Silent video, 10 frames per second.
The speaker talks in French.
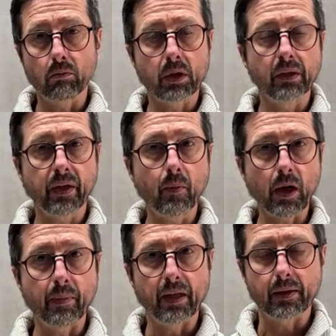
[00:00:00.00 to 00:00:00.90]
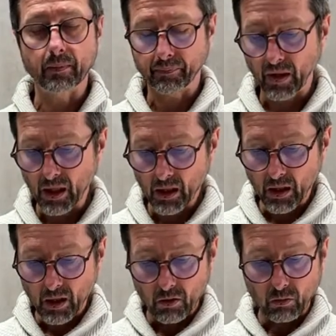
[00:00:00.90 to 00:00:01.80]
C'est vraiment la base.
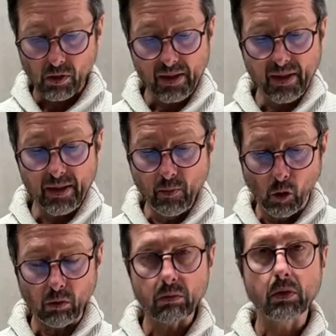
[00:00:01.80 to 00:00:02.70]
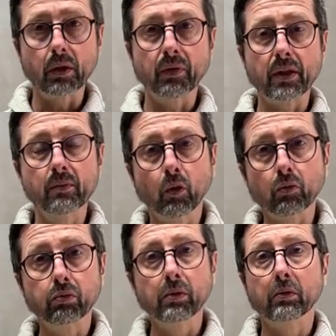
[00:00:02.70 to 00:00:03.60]
Donc les sédiments, c'est effectivement
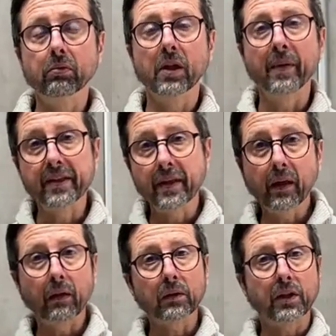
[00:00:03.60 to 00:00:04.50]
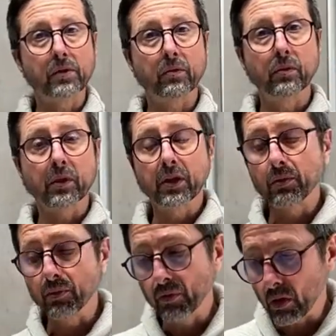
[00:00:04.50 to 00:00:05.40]
toutes les matières hein, qui,
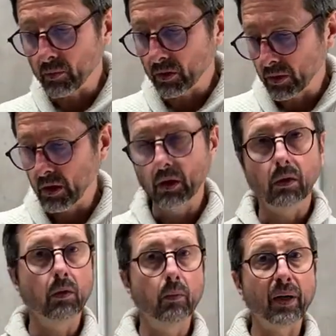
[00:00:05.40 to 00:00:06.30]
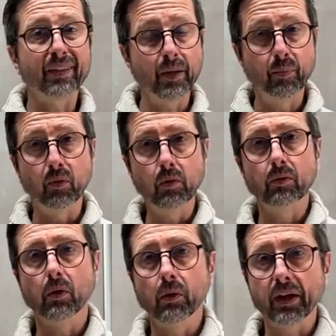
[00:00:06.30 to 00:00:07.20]
se, forment par dépôt
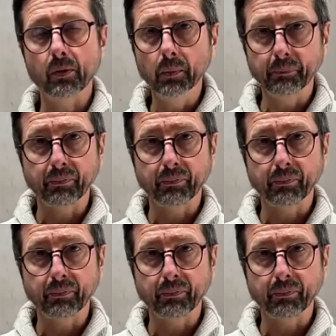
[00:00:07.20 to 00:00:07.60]
dans le réseau.